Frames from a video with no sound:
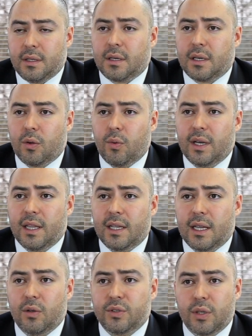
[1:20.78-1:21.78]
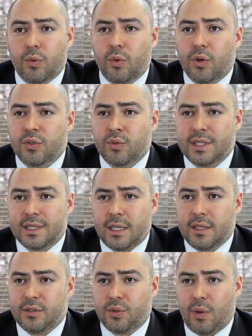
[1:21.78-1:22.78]
Recuerde que los seguros no están
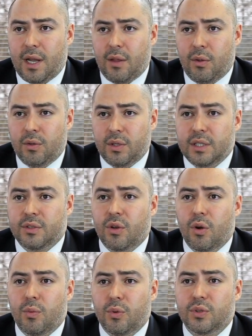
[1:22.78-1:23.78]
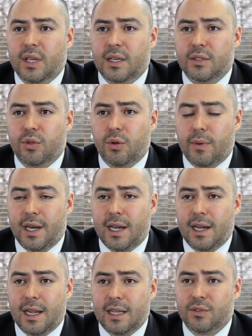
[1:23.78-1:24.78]
de su lado y solo buscan resolver
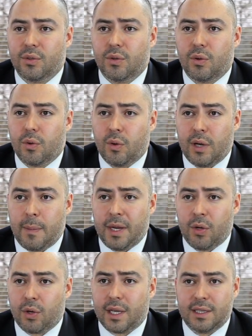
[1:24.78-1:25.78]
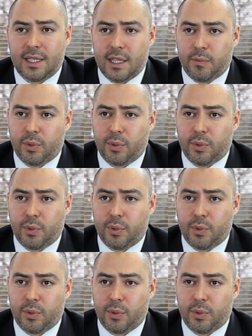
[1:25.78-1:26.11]
el caso con la menor cantidad